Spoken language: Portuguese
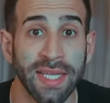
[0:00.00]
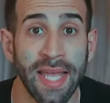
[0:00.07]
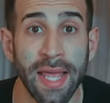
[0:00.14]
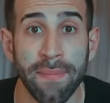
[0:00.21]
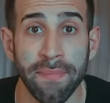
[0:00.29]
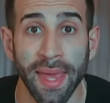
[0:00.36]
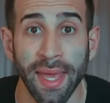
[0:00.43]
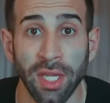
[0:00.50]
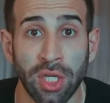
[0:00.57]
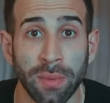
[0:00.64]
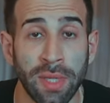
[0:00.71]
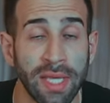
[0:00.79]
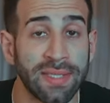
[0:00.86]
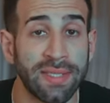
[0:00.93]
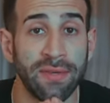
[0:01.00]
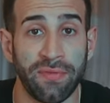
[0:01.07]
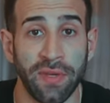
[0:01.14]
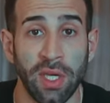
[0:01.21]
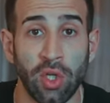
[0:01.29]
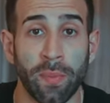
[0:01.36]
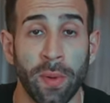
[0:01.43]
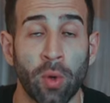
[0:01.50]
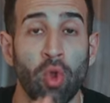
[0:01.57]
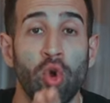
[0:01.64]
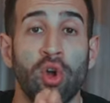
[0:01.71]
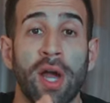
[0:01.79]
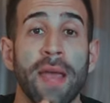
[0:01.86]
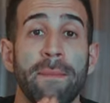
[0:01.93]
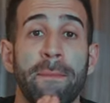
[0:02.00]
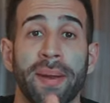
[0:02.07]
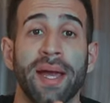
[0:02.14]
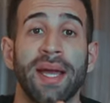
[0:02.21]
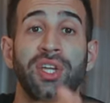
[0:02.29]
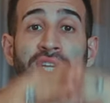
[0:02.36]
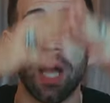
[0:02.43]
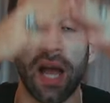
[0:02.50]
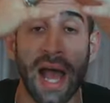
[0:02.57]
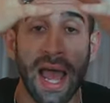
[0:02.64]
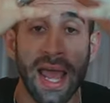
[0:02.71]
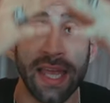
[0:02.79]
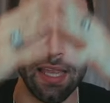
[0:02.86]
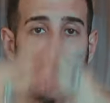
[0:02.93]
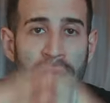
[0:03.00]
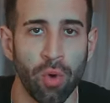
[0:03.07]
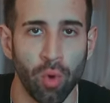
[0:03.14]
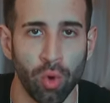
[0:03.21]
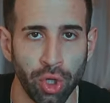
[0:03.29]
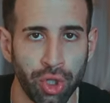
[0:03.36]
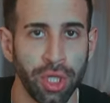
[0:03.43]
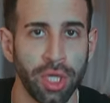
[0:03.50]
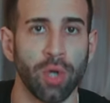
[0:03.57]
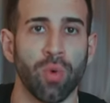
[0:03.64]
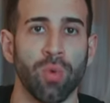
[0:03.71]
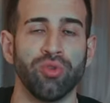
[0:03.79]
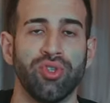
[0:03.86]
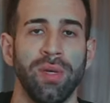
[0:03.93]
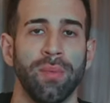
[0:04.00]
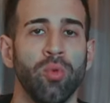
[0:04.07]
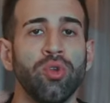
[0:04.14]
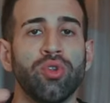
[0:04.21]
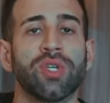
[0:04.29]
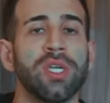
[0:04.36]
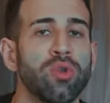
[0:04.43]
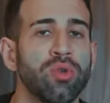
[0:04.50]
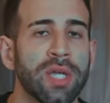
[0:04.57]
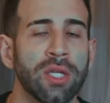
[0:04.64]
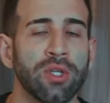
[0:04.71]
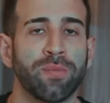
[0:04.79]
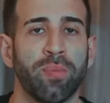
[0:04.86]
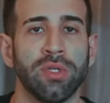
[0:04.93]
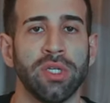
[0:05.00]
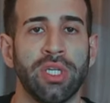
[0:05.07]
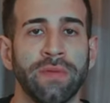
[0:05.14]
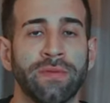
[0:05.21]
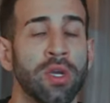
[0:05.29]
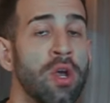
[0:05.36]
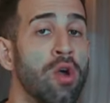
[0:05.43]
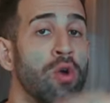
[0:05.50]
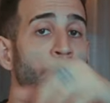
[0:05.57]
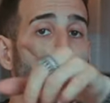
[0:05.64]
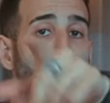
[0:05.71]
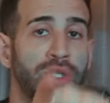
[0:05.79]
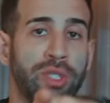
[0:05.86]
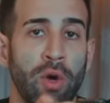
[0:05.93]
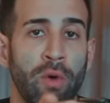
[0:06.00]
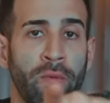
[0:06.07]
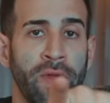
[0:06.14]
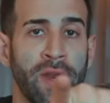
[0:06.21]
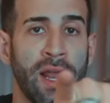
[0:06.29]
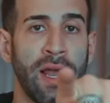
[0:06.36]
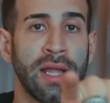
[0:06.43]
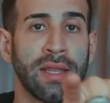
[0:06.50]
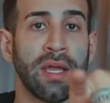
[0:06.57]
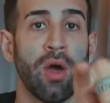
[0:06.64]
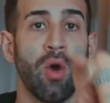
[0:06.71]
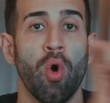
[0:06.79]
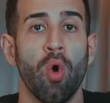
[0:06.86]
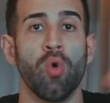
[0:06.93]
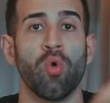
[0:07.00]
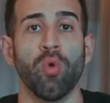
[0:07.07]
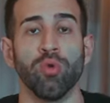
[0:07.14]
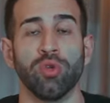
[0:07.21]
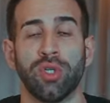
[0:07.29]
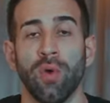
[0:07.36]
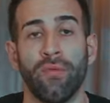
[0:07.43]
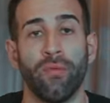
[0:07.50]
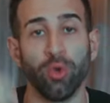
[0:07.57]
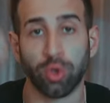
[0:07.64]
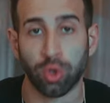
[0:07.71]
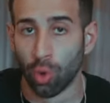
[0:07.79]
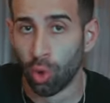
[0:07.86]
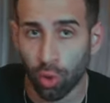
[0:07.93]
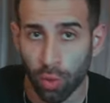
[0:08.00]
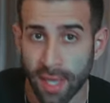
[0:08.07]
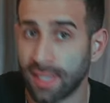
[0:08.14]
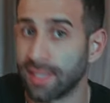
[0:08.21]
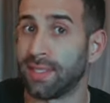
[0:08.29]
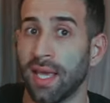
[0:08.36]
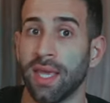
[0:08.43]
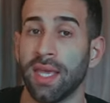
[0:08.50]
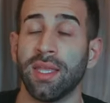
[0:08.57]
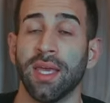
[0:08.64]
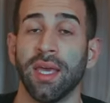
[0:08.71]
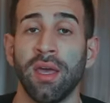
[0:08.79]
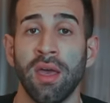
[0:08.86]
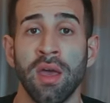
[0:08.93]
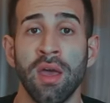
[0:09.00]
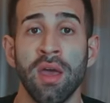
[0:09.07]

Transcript: ter em mente desse vídeo para colocar em prática ainda hoje e conseguir muitos resultados positivos com o seu vira-lata ou com o seu futuro SRD,